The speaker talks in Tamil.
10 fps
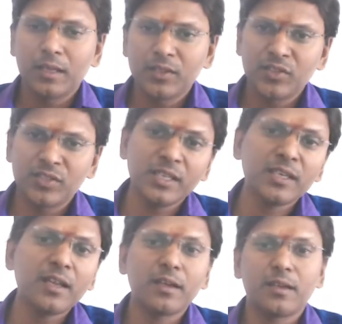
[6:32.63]
சீன
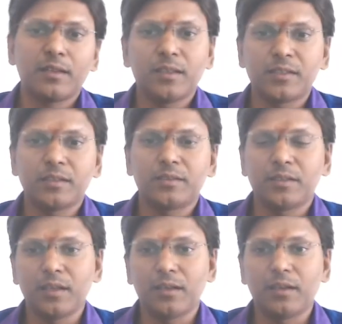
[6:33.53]

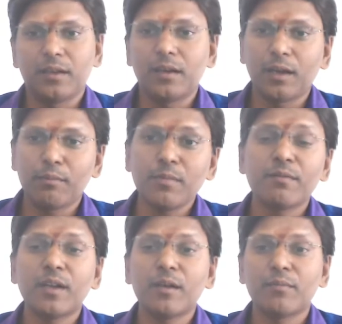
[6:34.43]
தேசத்தினர் நம்மை
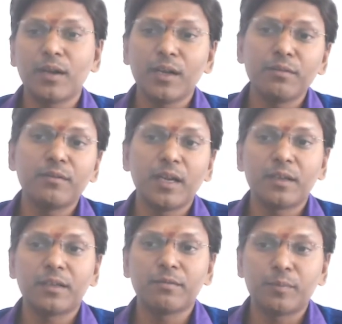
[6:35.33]
விட மலிவு
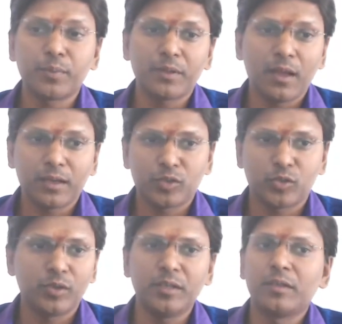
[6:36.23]
விலைக்கு விற்பதாக
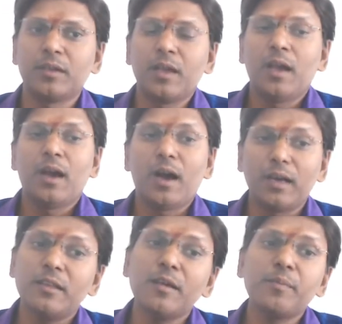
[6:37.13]
சொல்லி
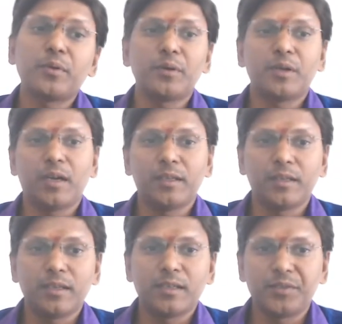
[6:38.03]
அதே பொருட்களை
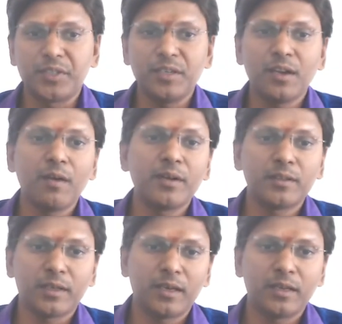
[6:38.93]
சீனாவில்
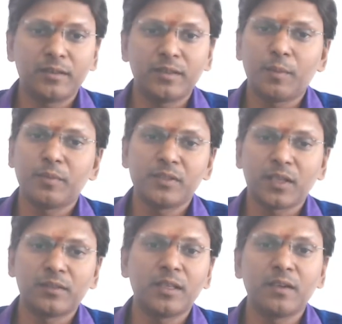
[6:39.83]
தயாரித்து நமது
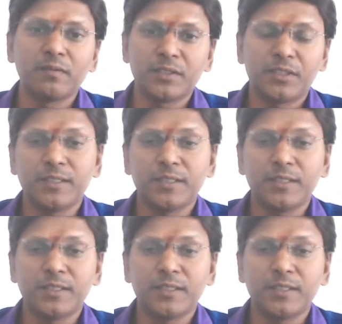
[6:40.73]
சந்தையில் விற்று